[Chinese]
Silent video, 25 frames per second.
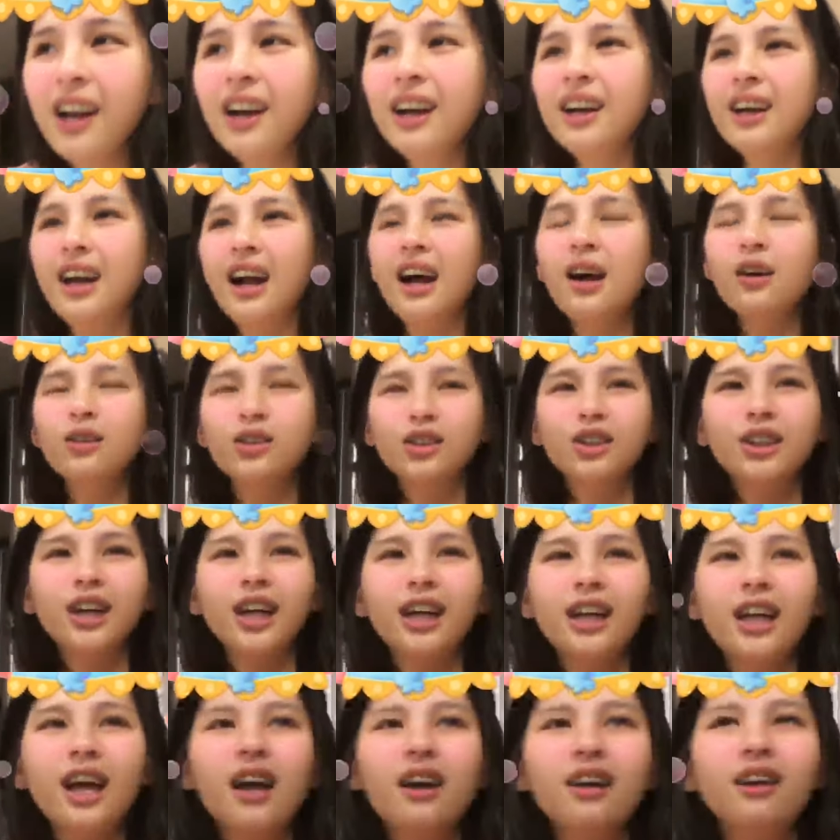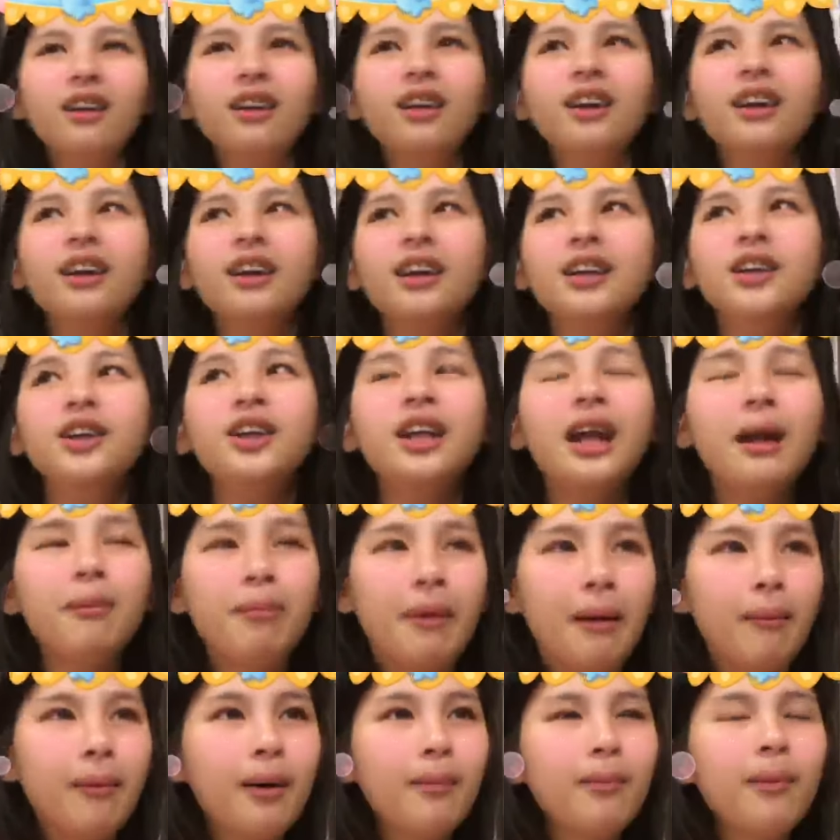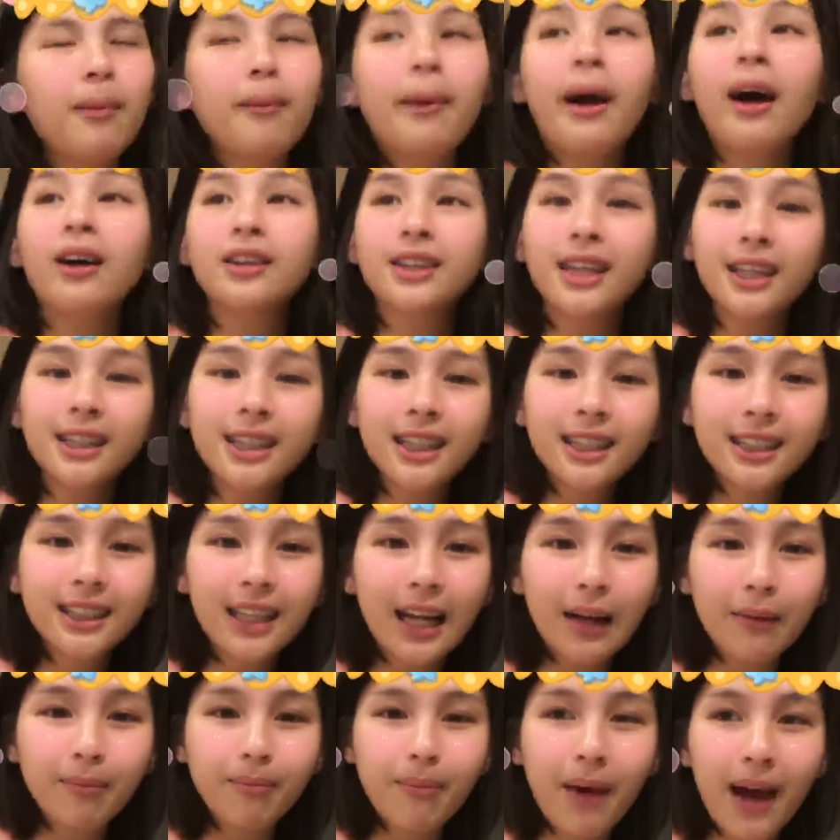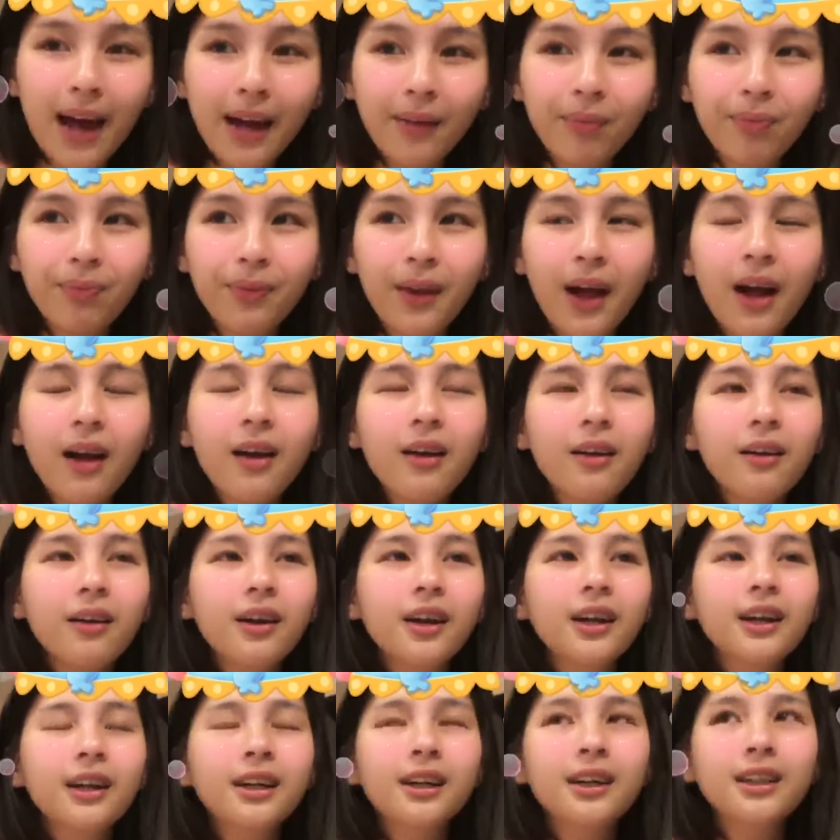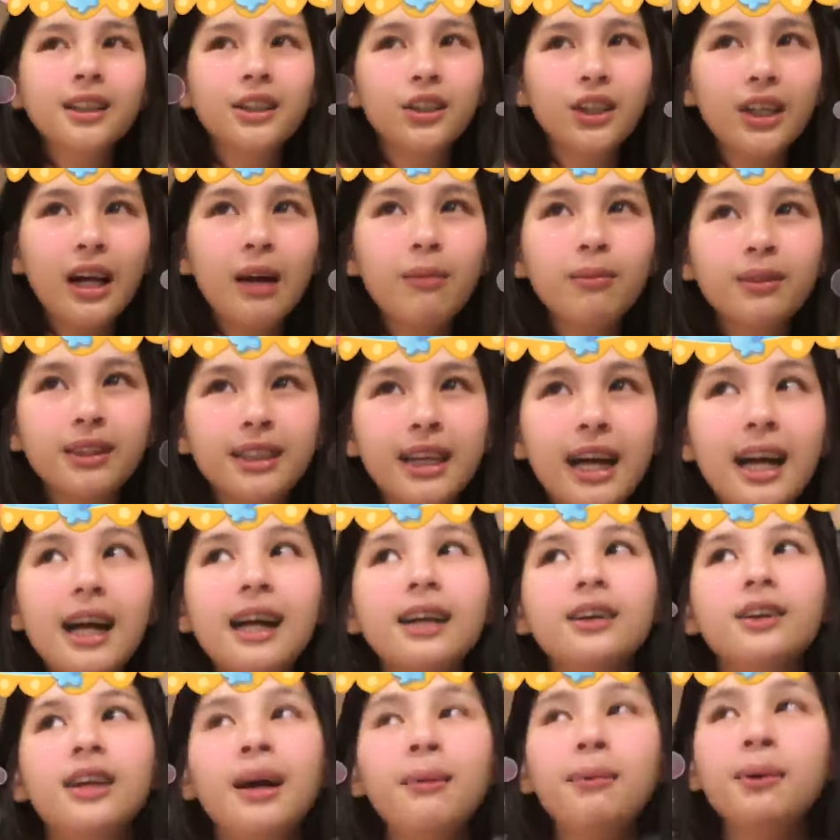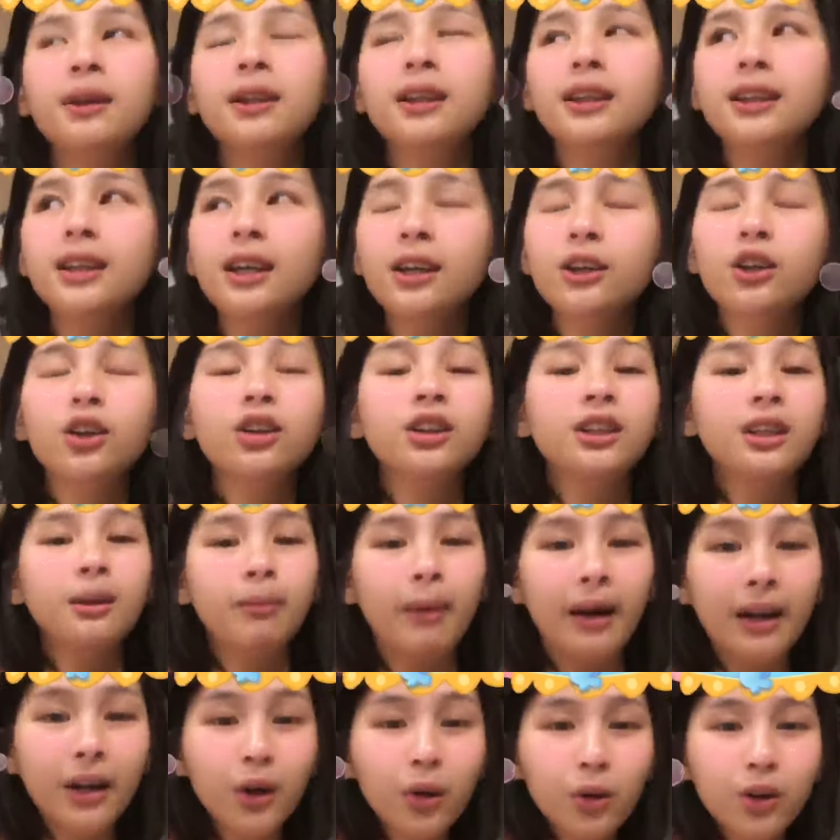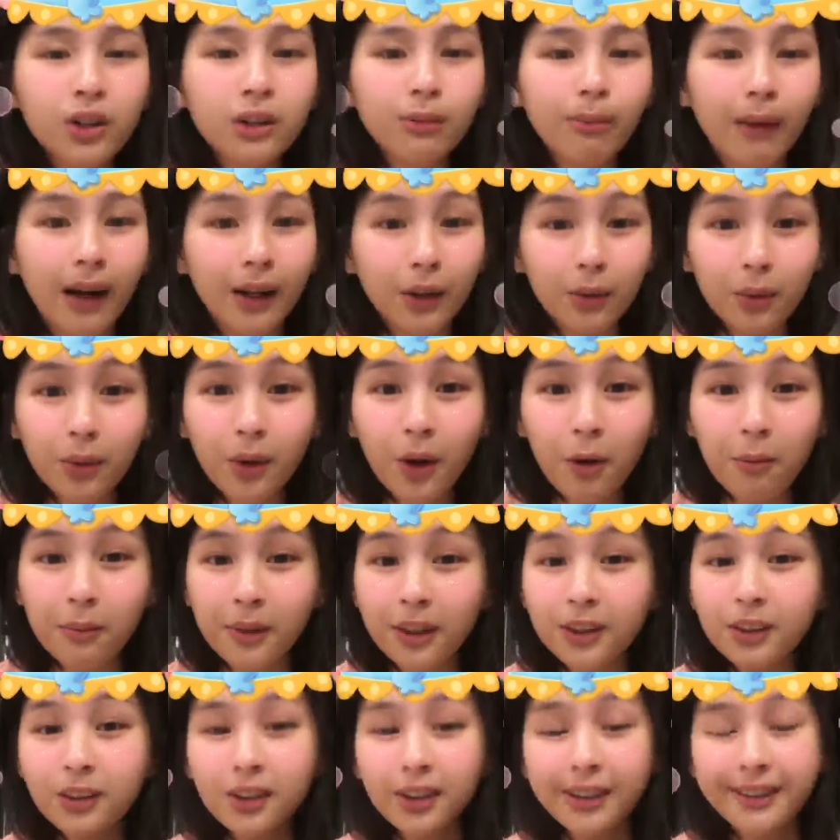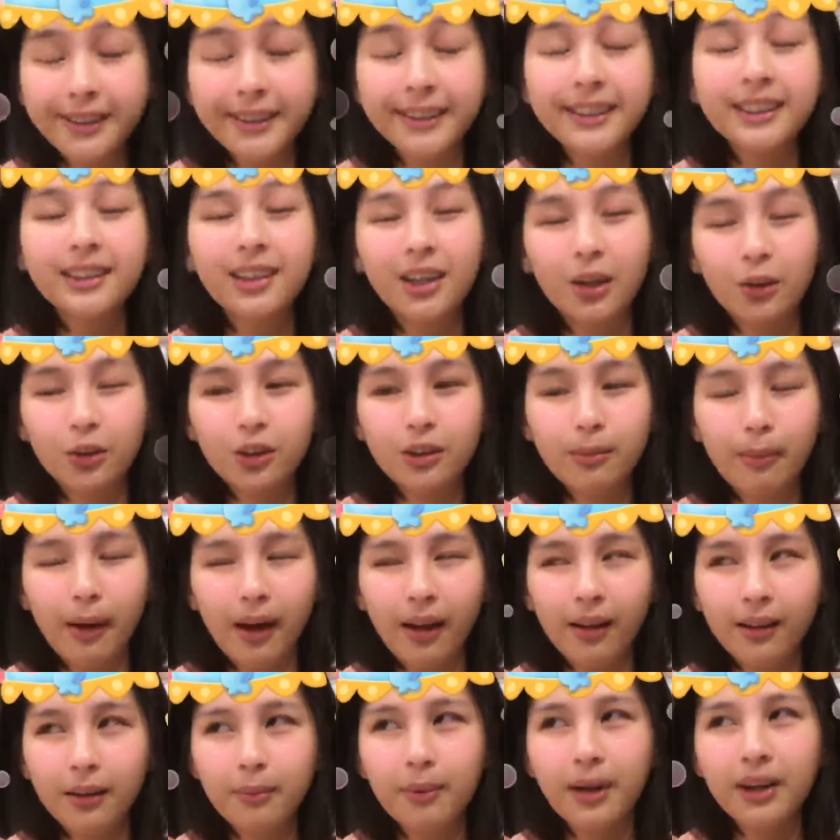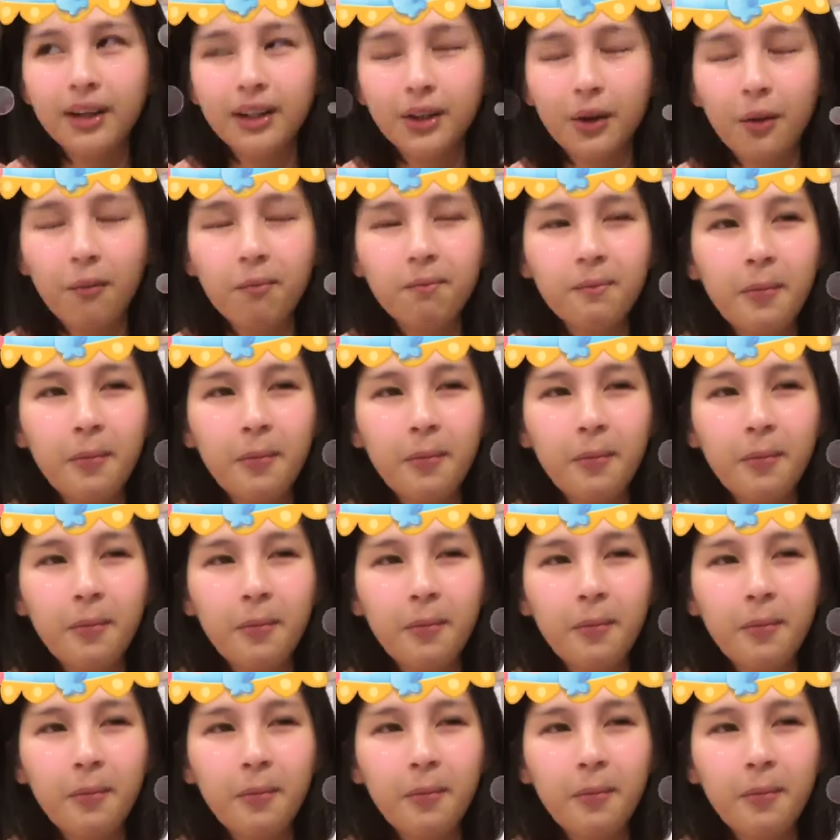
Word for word: 然后我就看到，因为他爸爸妈妈好像在上班，然后所以他们家他们那时候是礼拜六日嘛，对不对？我们那时候地震是六日嘛，礼拜六。